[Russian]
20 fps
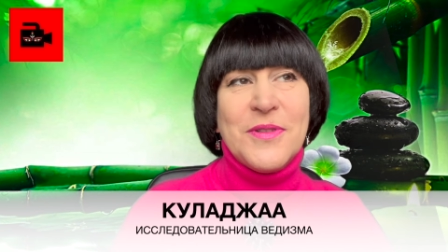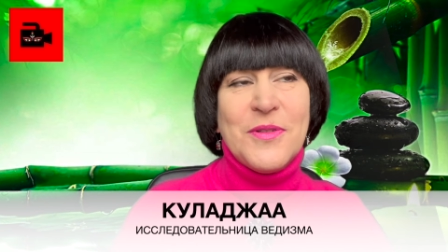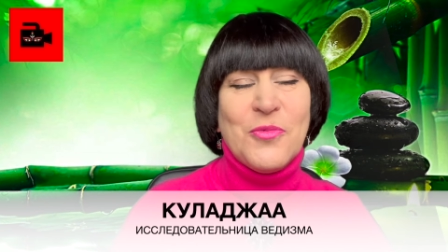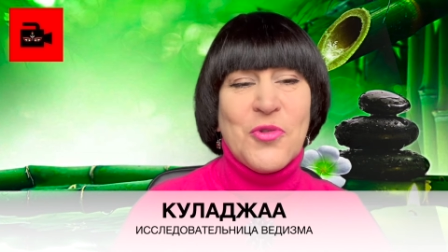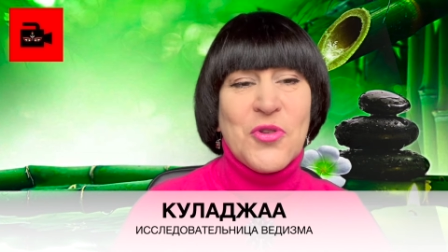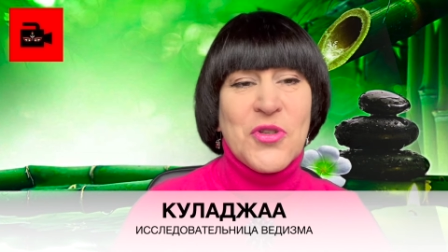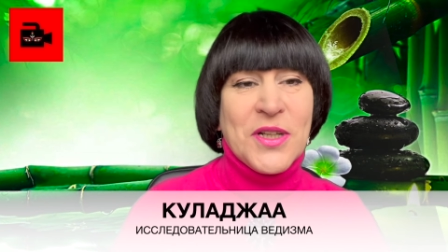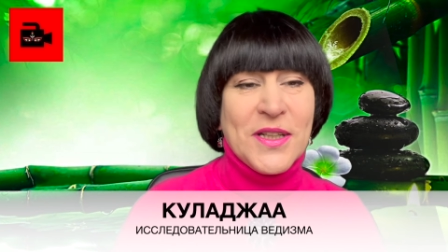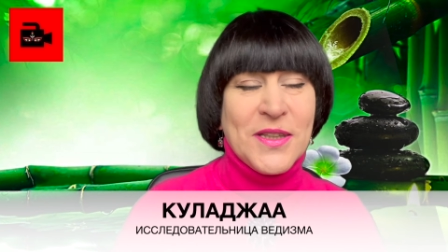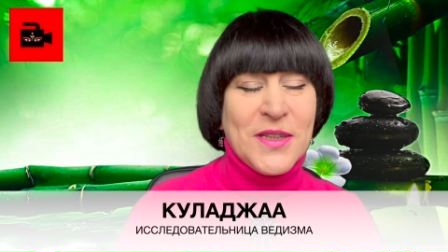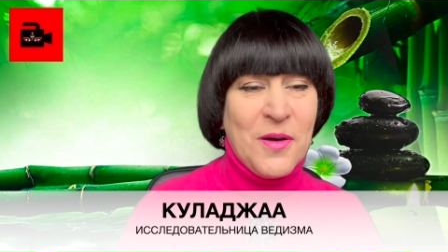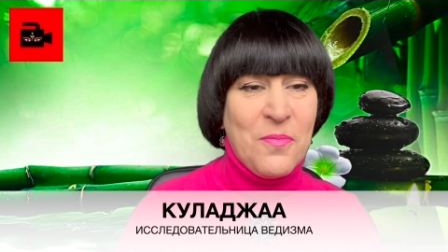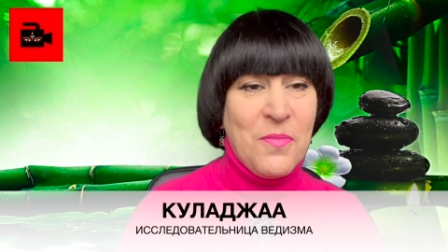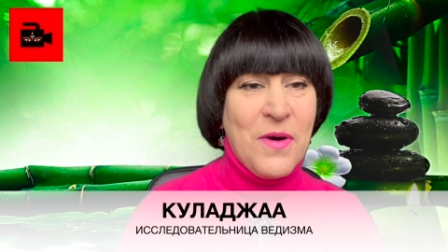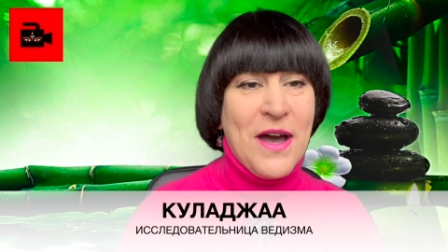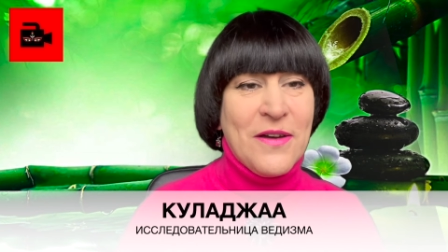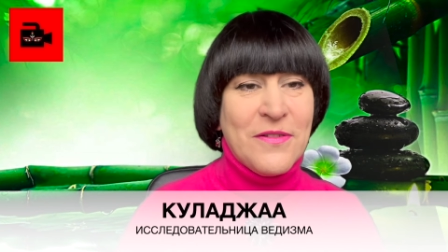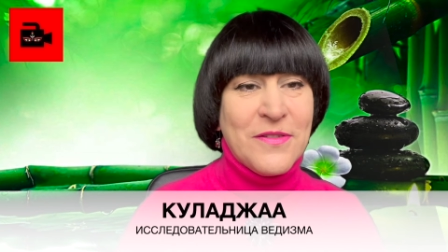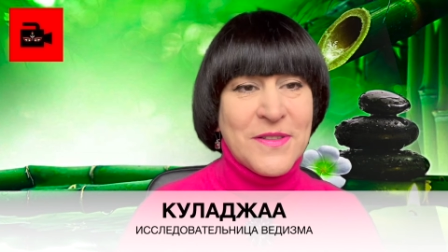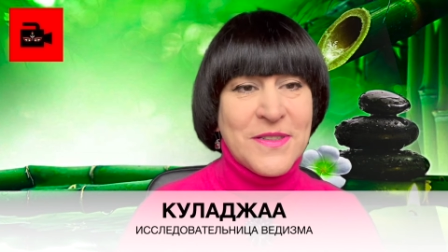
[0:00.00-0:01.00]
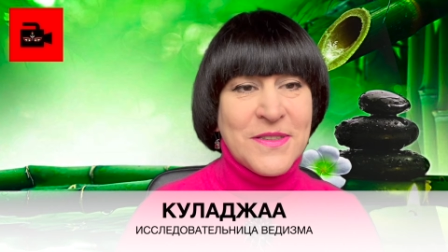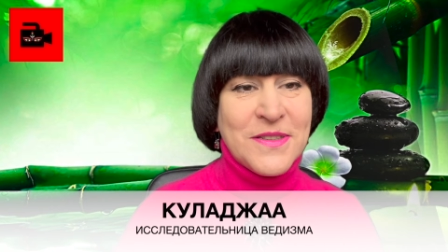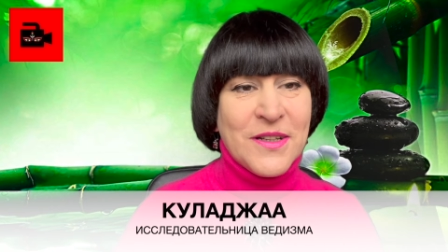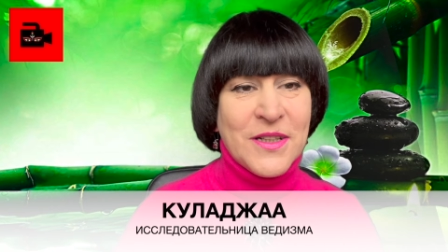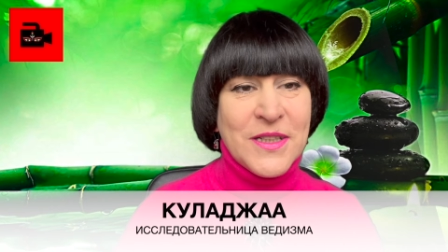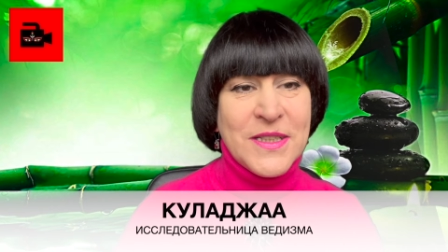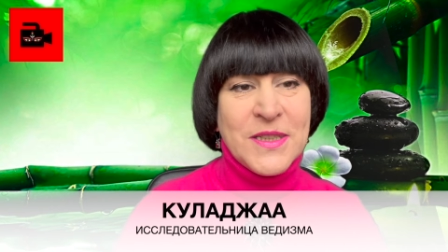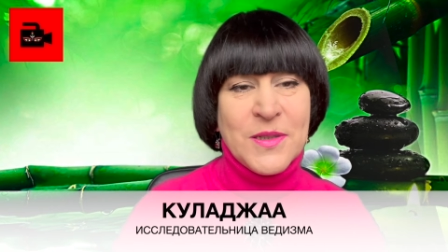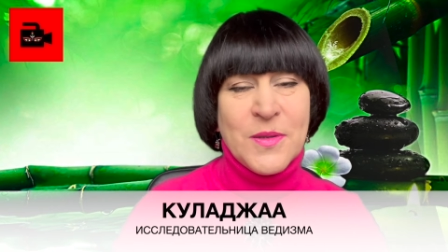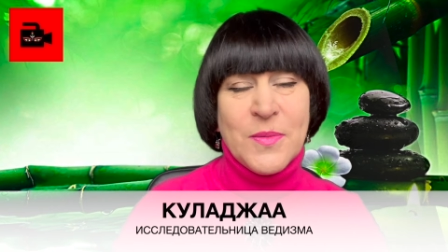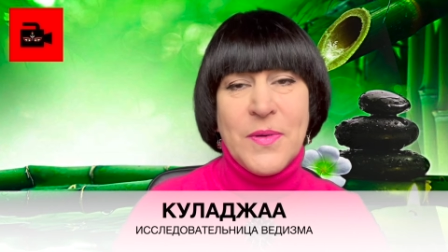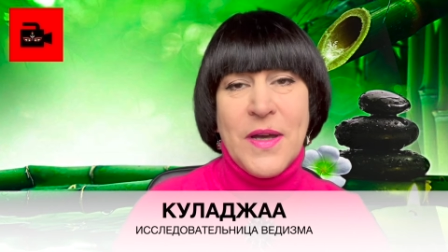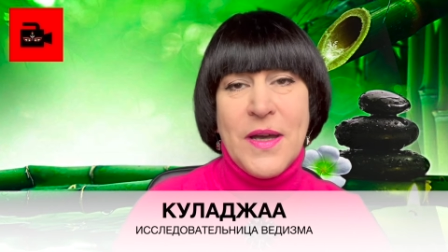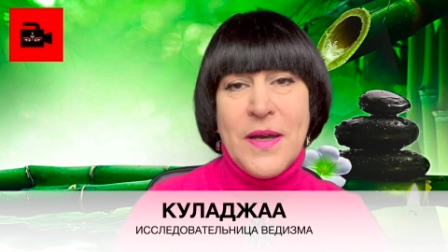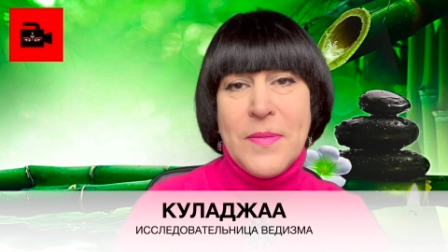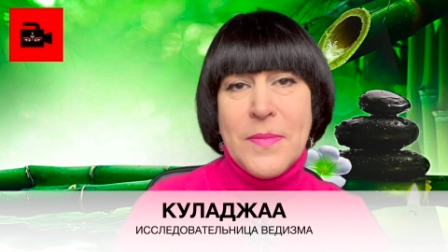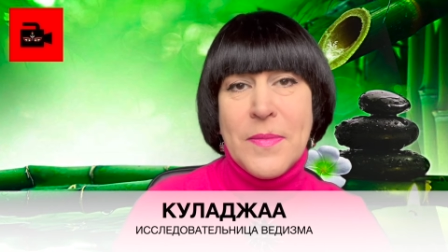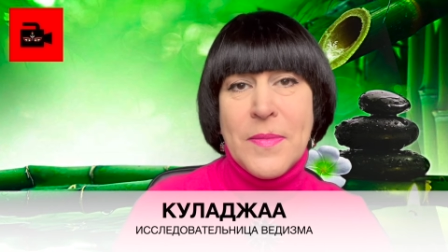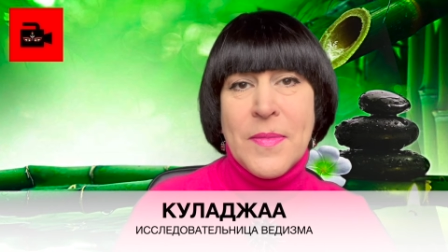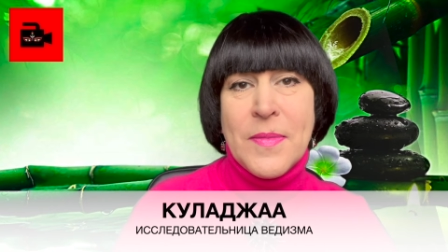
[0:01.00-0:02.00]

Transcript: немножко добавить от себя.